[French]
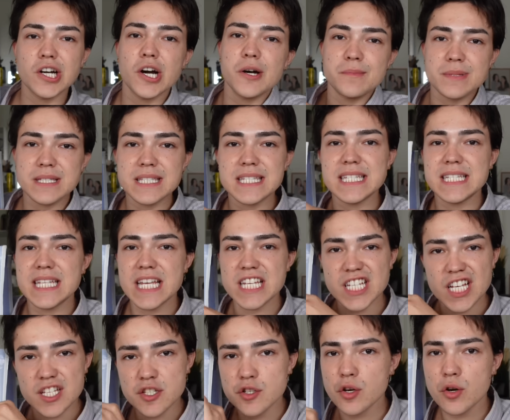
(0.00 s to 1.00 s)
Comme si
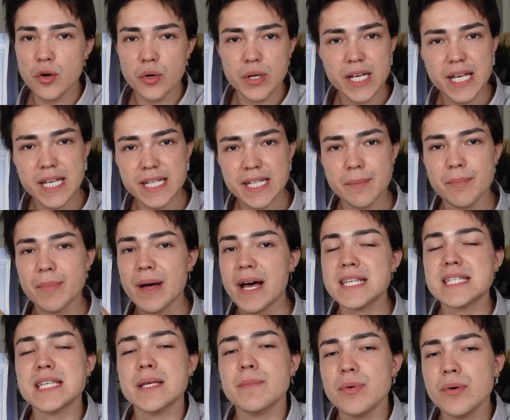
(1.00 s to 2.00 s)
déjà ce colis était pas
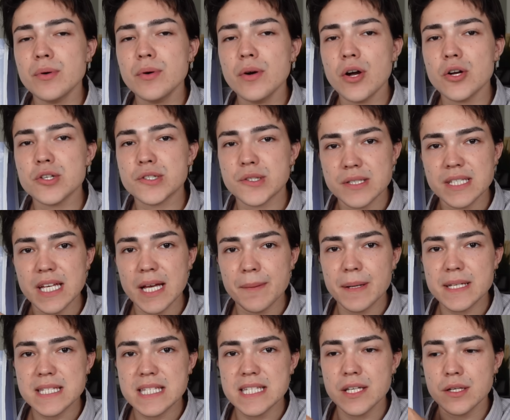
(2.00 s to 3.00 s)
assez beau, je tiens à
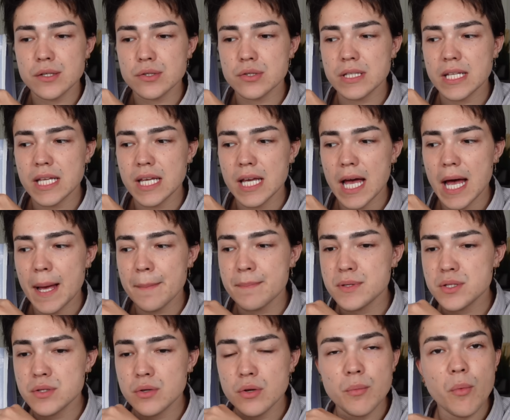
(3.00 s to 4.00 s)
préciser que je n'ai
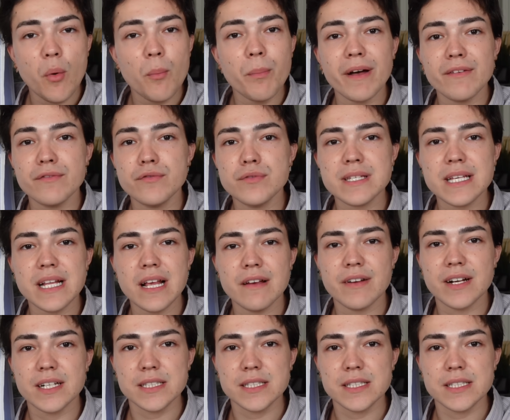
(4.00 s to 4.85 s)
absolument pas vu ce qu'il y avait à